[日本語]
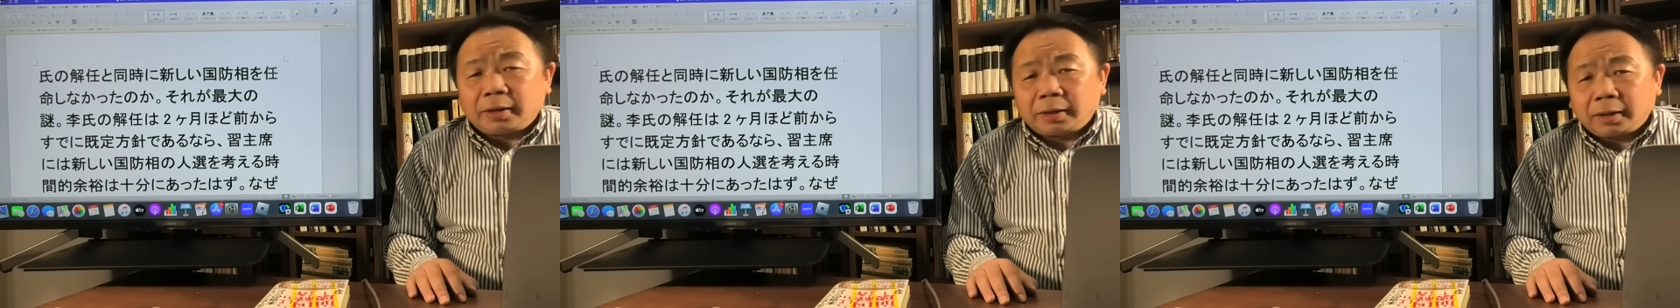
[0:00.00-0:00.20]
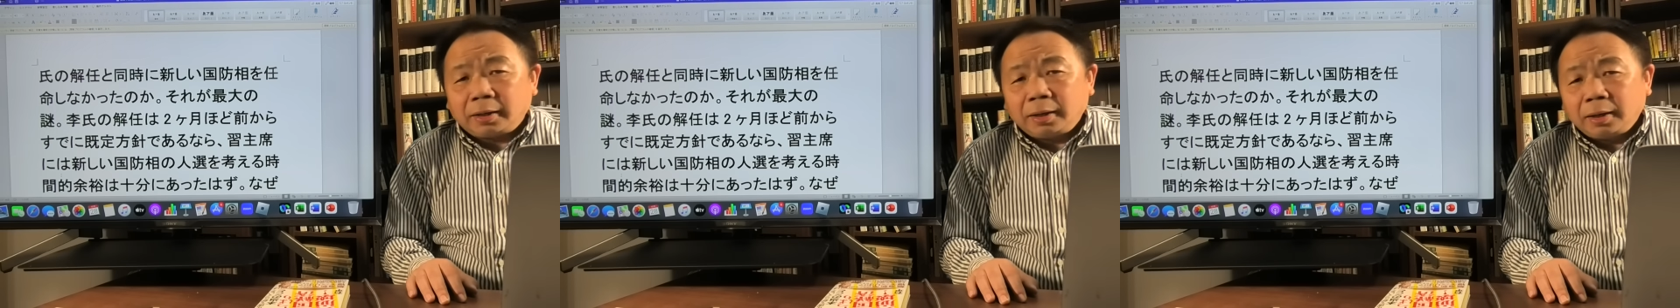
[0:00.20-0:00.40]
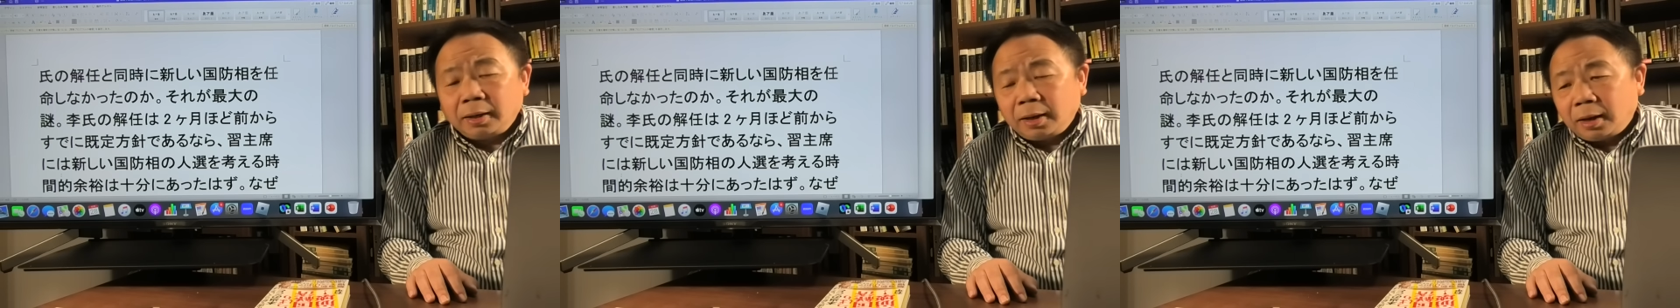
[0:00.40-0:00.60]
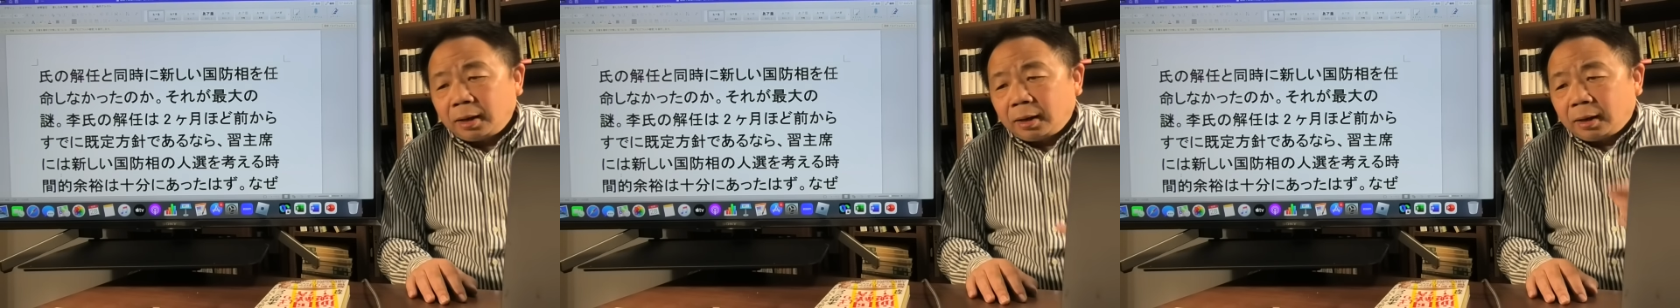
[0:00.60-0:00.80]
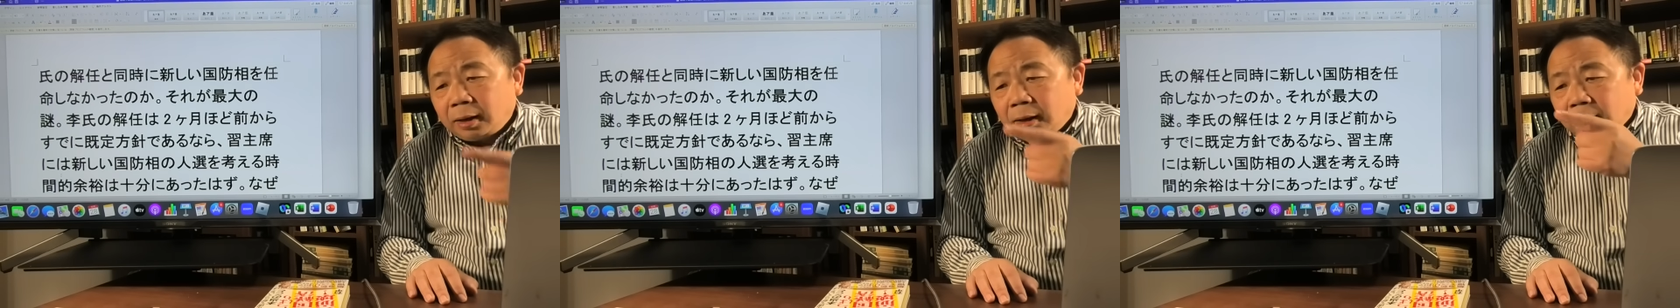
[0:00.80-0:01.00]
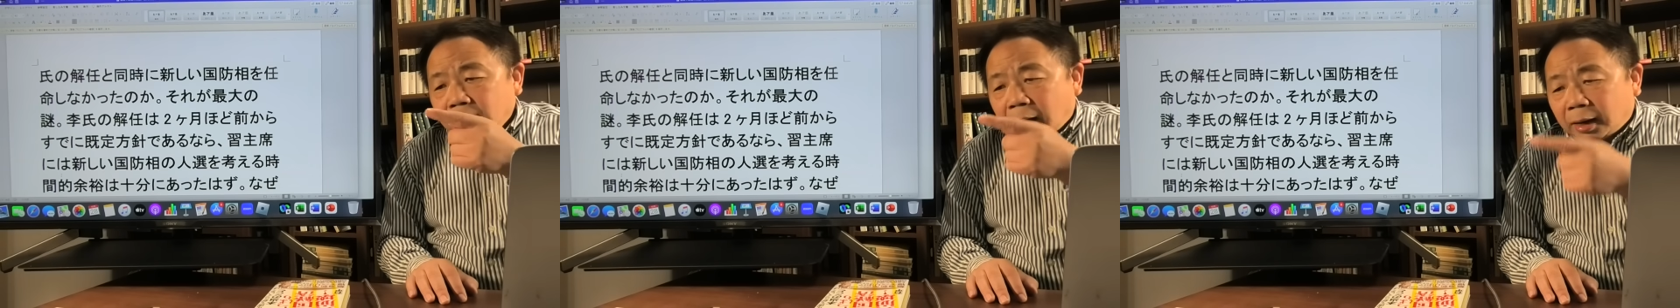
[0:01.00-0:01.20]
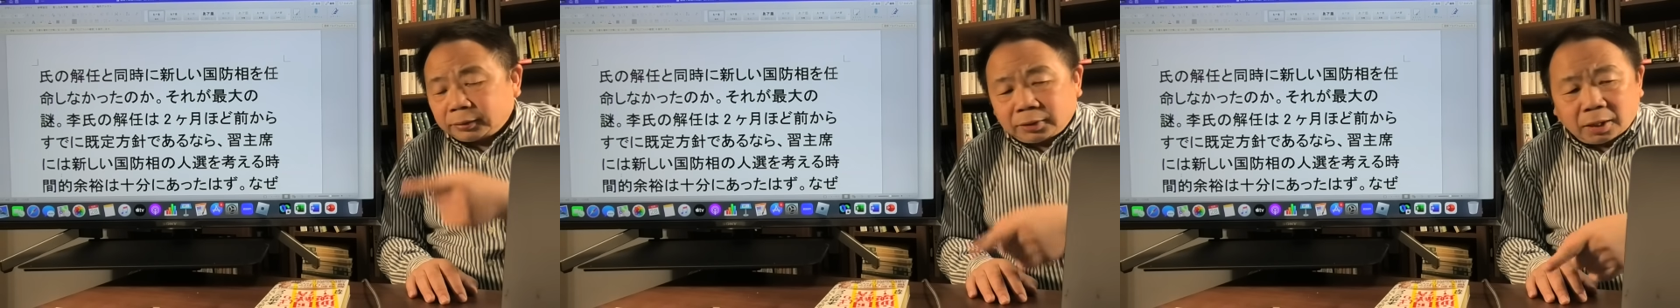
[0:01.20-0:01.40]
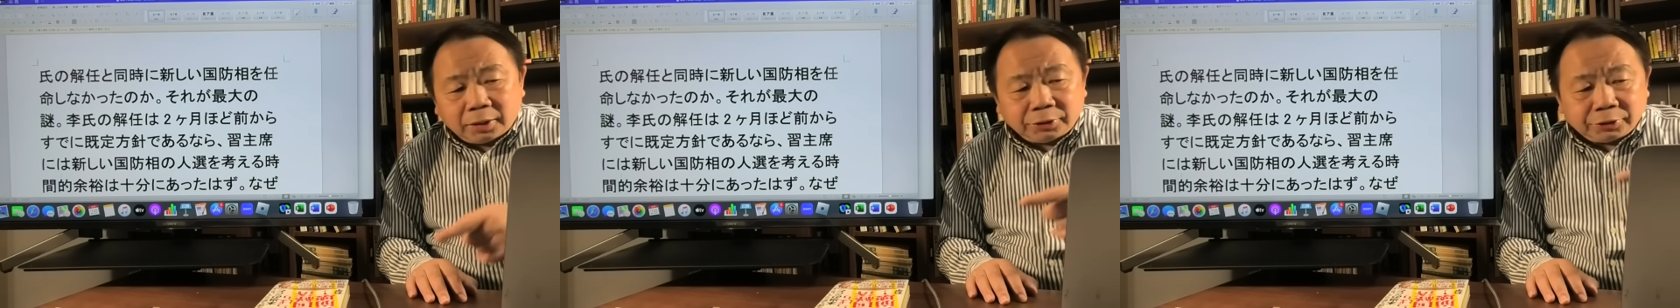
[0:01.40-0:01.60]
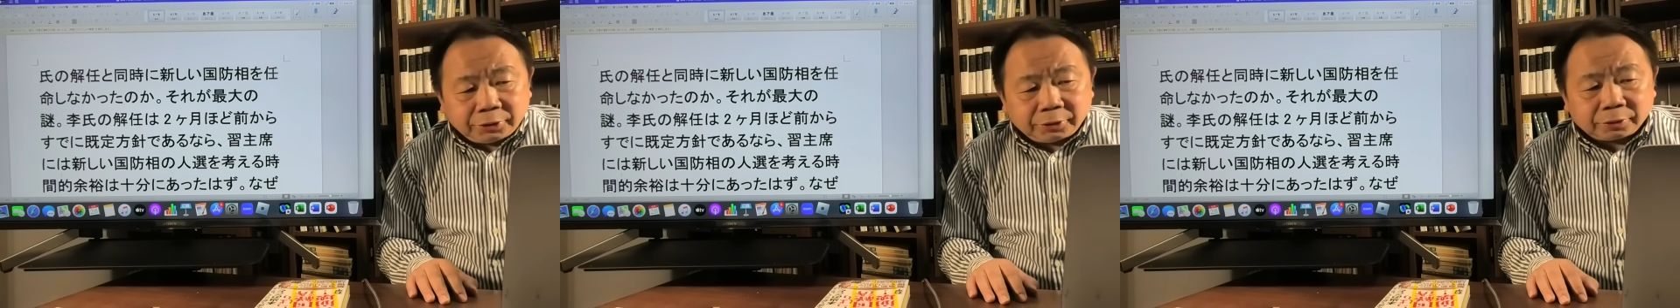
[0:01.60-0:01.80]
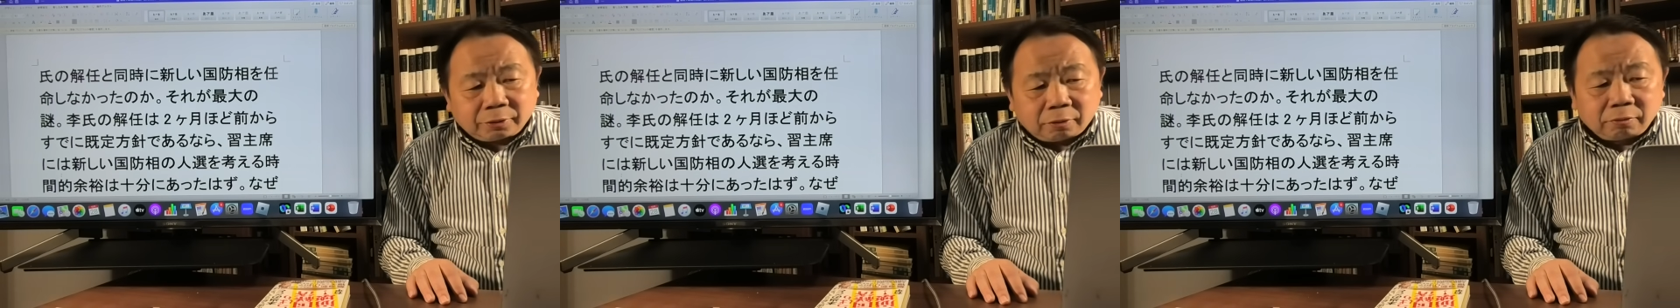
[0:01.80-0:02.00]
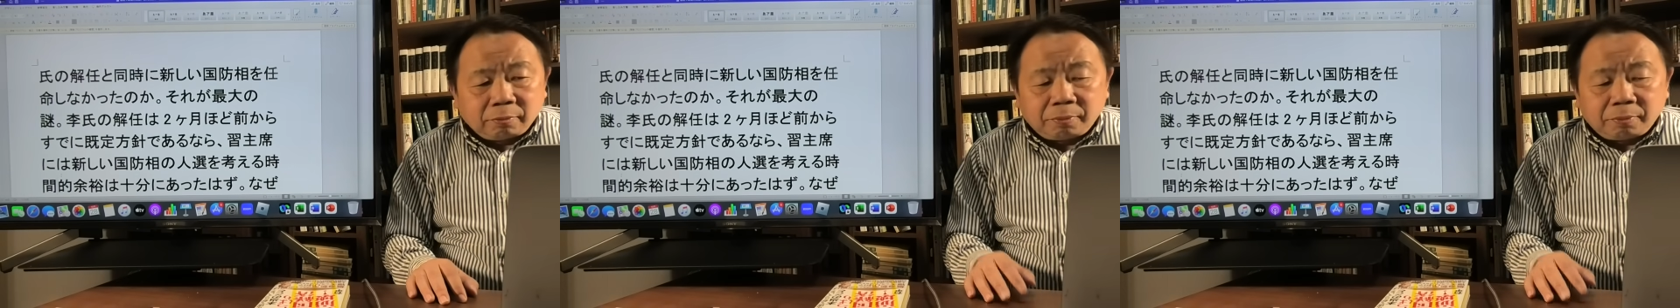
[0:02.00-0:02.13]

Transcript: はね新しい国